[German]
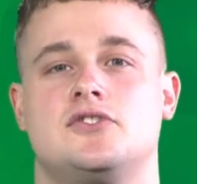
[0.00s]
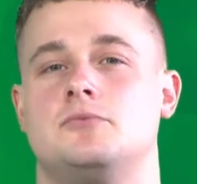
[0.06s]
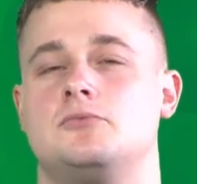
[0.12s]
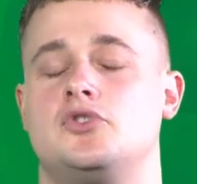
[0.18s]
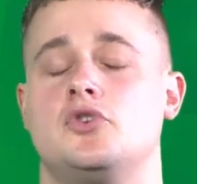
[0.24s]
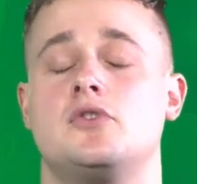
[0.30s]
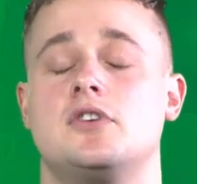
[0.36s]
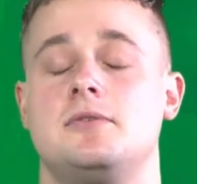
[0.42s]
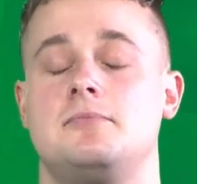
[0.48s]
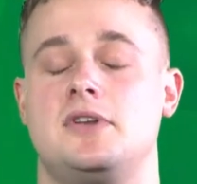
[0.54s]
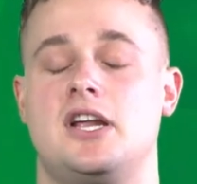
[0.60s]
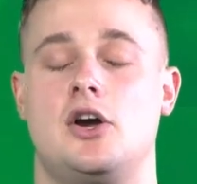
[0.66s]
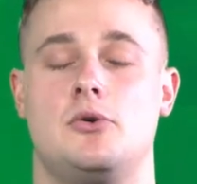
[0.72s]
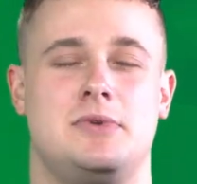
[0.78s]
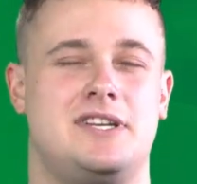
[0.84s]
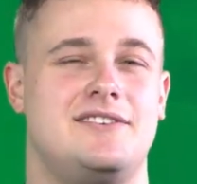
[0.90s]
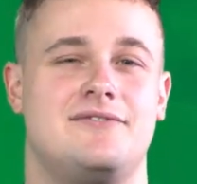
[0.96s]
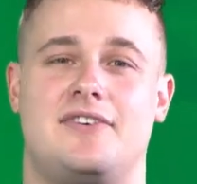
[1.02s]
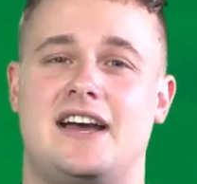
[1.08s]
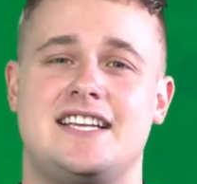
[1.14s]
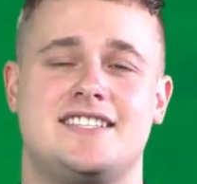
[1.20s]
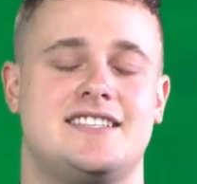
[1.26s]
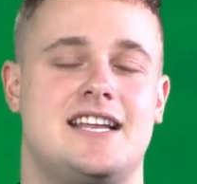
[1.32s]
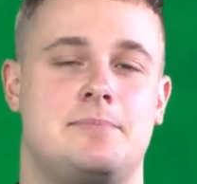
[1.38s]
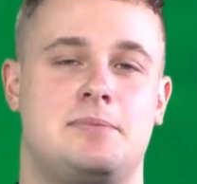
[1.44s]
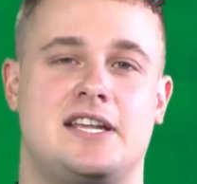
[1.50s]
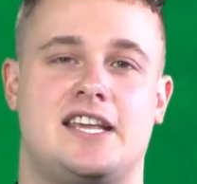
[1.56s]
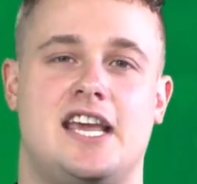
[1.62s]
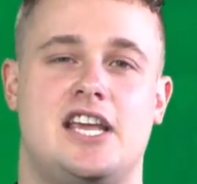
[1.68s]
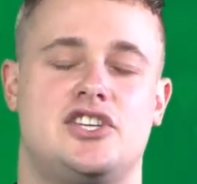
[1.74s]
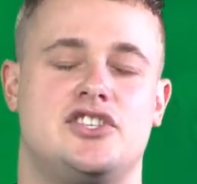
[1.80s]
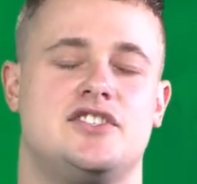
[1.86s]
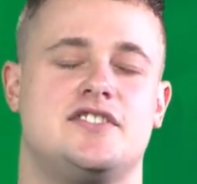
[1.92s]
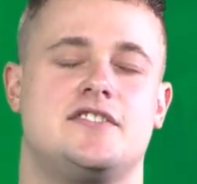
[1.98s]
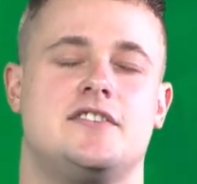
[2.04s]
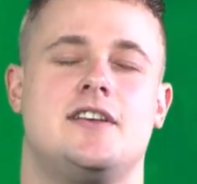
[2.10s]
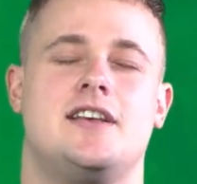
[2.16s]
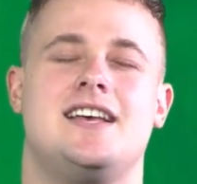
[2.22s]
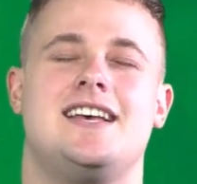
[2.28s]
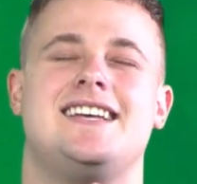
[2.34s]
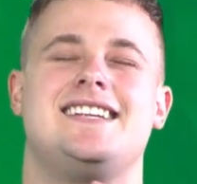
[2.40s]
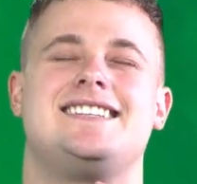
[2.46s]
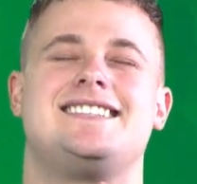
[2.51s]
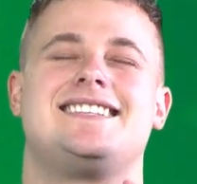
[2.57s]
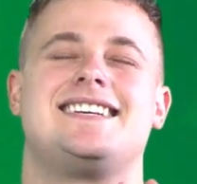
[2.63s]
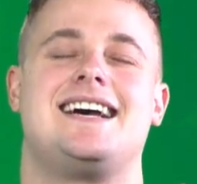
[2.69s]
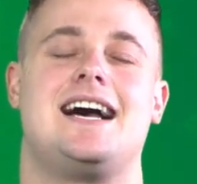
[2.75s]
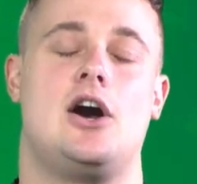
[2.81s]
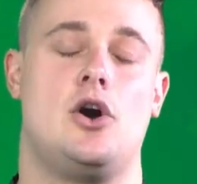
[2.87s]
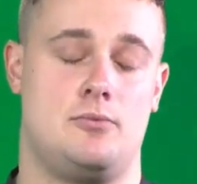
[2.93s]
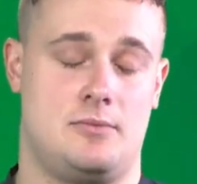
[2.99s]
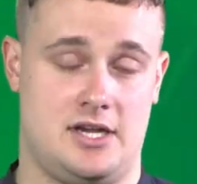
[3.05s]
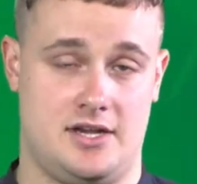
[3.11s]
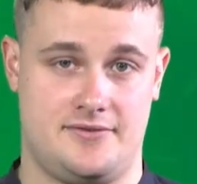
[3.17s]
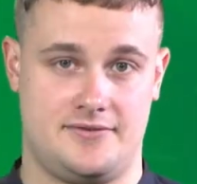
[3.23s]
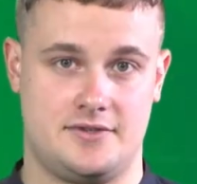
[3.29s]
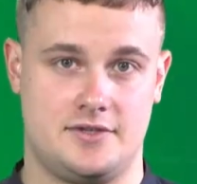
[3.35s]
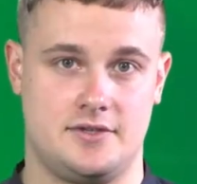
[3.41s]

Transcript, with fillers: zum dunklen Blau mit den weißen Applications, traumhaft.